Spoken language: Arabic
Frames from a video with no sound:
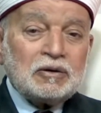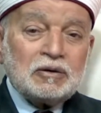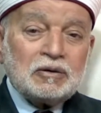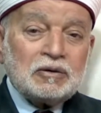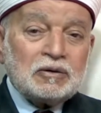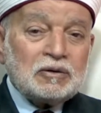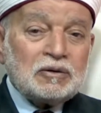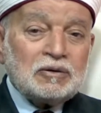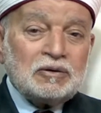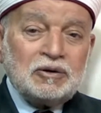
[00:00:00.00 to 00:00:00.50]

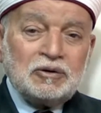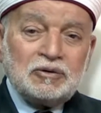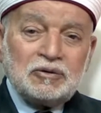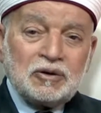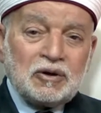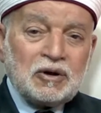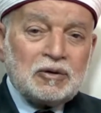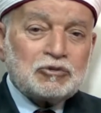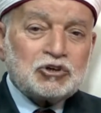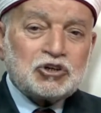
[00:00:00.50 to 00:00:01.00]

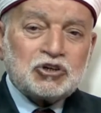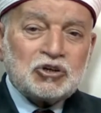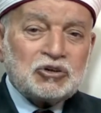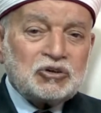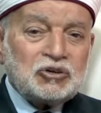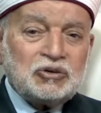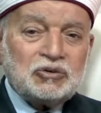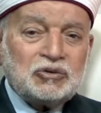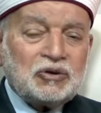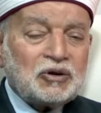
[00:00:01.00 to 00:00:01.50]
الاحترام
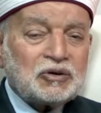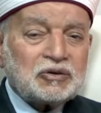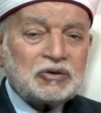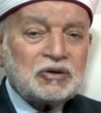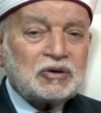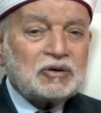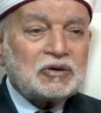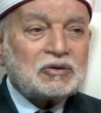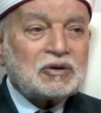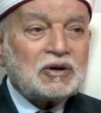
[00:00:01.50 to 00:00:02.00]
الشديد حقيقة